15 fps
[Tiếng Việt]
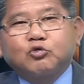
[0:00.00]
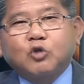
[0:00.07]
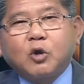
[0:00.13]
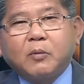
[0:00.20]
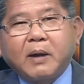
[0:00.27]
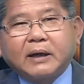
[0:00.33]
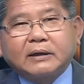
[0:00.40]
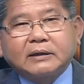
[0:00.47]

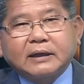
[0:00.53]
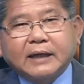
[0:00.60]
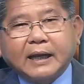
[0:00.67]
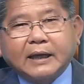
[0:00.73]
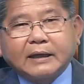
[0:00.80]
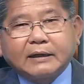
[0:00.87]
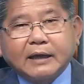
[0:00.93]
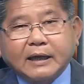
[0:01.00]
tôi bắn cái
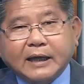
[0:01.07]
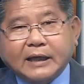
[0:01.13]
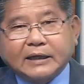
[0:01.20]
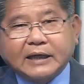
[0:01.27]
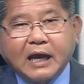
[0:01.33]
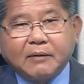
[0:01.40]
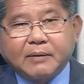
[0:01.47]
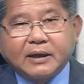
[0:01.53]
này để
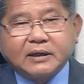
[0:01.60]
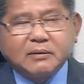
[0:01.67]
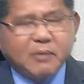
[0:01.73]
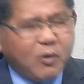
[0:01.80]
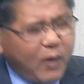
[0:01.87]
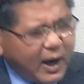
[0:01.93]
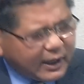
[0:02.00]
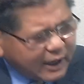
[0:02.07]
cảnh cáo anh nhưng
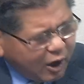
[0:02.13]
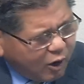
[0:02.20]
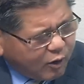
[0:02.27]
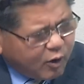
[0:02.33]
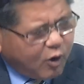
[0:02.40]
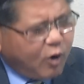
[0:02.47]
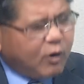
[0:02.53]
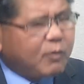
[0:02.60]
mà ngoài ra họ
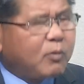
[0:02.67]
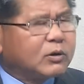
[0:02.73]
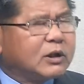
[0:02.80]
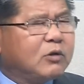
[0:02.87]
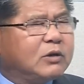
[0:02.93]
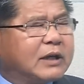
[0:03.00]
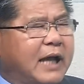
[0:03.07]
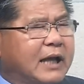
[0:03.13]
có một mục tiêu gì